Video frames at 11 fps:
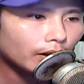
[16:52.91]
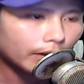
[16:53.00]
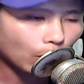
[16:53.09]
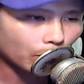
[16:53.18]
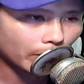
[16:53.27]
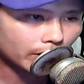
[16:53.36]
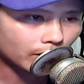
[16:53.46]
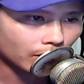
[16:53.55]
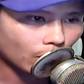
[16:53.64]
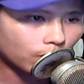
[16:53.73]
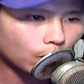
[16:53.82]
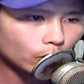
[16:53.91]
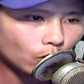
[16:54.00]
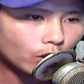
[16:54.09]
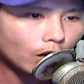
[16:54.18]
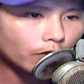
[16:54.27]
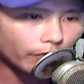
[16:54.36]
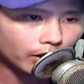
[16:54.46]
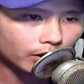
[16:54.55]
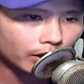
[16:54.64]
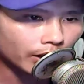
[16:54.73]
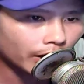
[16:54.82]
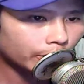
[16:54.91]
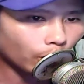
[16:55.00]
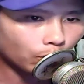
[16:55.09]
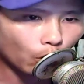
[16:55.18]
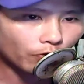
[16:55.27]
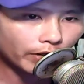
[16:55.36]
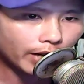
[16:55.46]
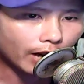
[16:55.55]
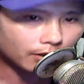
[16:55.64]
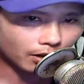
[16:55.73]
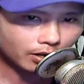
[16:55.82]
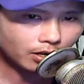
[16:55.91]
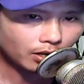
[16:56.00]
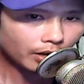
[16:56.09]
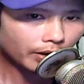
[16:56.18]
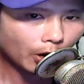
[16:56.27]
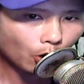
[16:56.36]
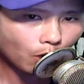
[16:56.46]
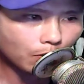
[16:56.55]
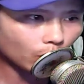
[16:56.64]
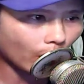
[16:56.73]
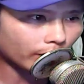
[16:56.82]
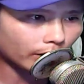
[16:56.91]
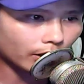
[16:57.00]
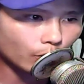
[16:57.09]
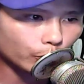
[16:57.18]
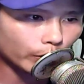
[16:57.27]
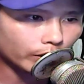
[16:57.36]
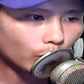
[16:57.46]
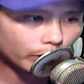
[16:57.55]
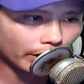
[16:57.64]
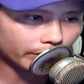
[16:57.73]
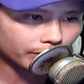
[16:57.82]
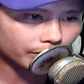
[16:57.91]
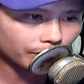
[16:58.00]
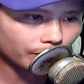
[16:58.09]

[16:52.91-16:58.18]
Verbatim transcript: Đạo Minh có vô số cương vực, trong mỗi Vĩnh Hằng Giới đều có một tòa thời không truyền thống chấn.